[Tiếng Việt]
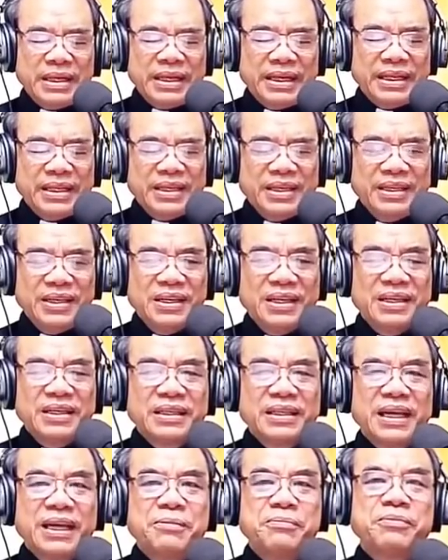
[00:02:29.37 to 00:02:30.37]
Người
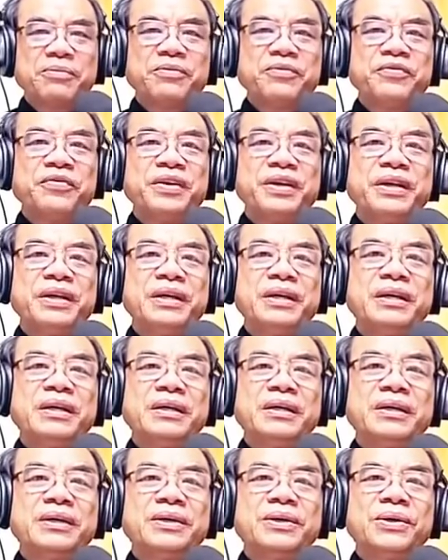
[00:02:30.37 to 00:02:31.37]
thương thăm
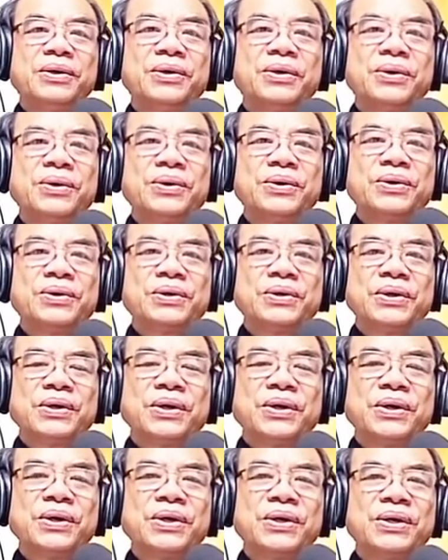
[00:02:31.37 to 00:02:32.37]
viếng
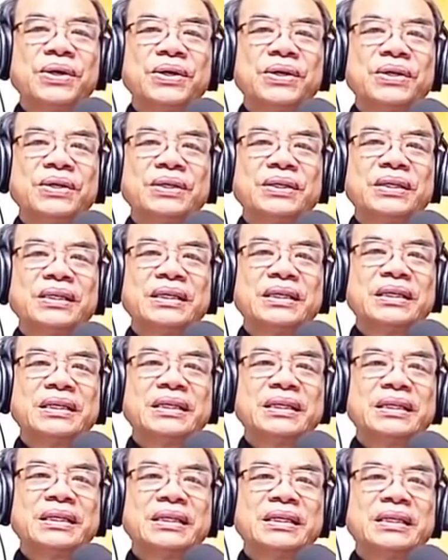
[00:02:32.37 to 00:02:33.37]
hồn
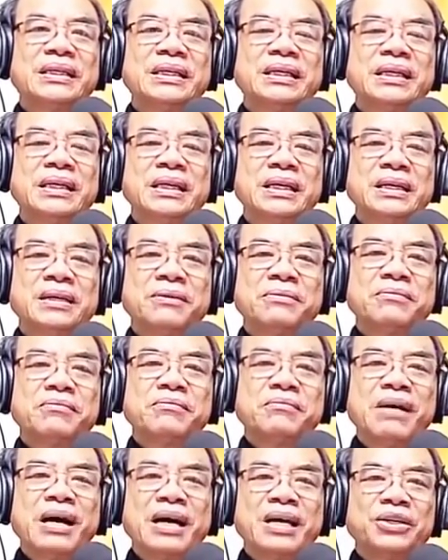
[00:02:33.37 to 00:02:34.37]
con
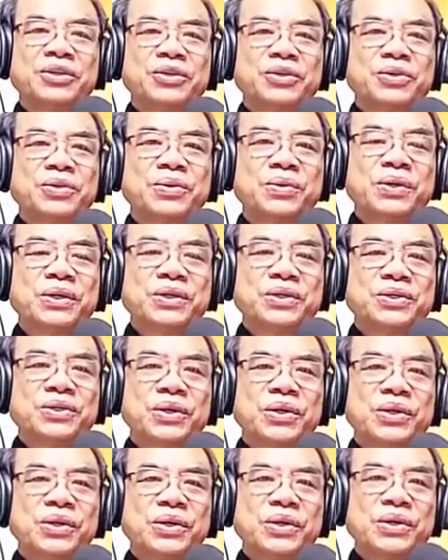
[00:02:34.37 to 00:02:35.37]
ban
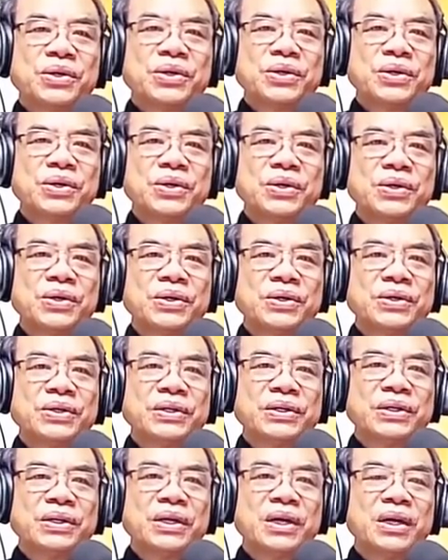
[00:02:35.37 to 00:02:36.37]
xuống cho
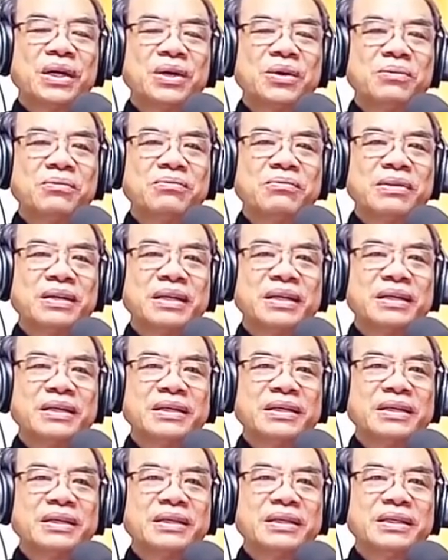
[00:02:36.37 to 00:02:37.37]
con hồng
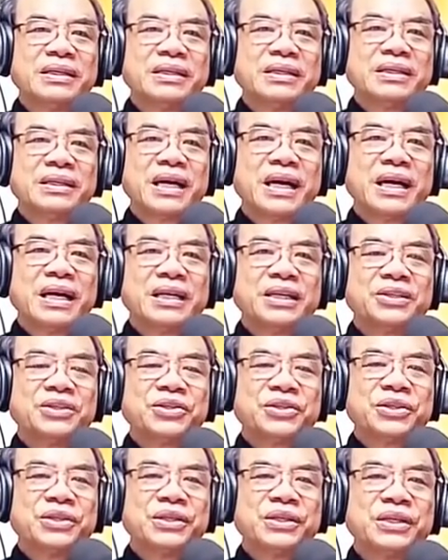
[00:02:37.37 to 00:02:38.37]
ân
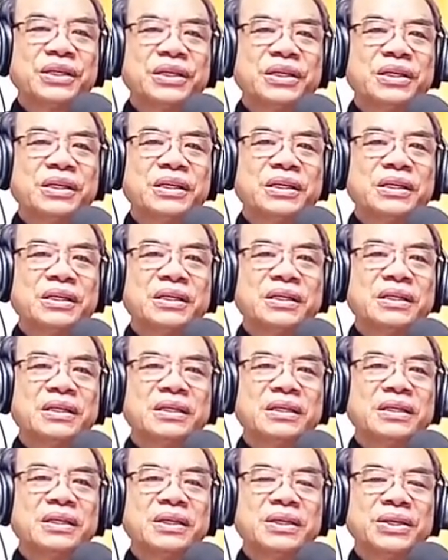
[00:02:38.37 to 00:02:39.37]
chan chứa
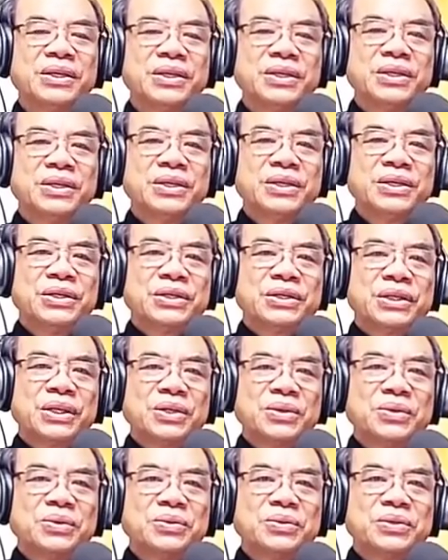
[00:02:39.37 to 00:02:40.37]

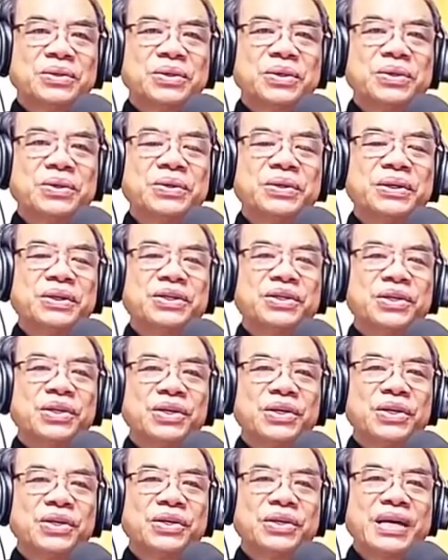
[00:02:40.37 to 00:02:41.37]
trau rồi
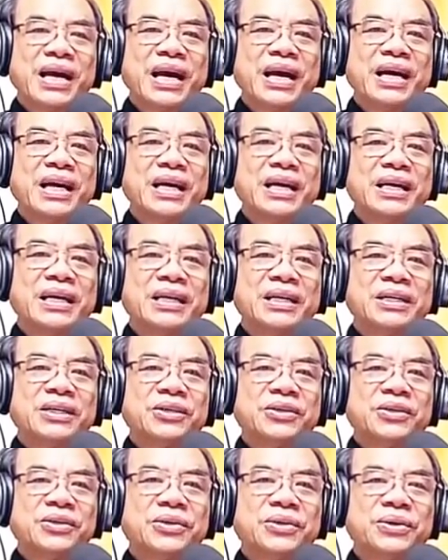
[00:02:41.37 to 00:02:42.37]
cho
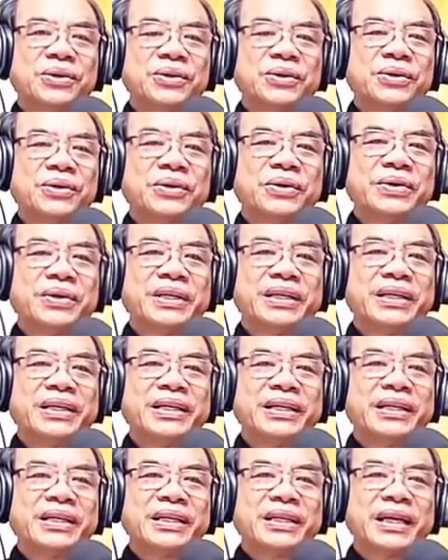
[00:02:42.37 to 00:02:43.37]
đáng ngôi
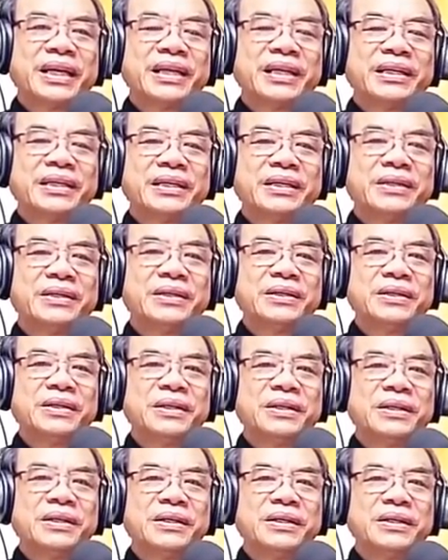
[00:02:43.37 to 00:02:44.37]
thánh
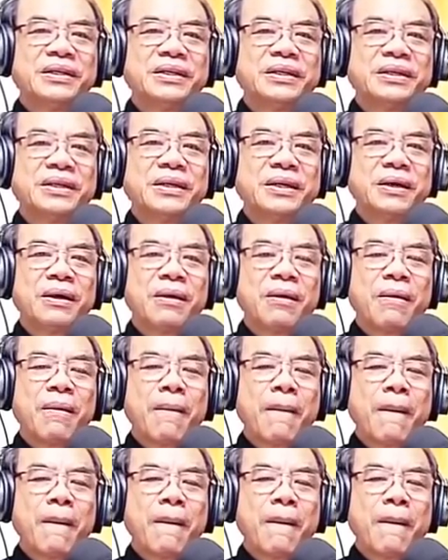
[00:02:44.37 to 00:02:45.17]
đường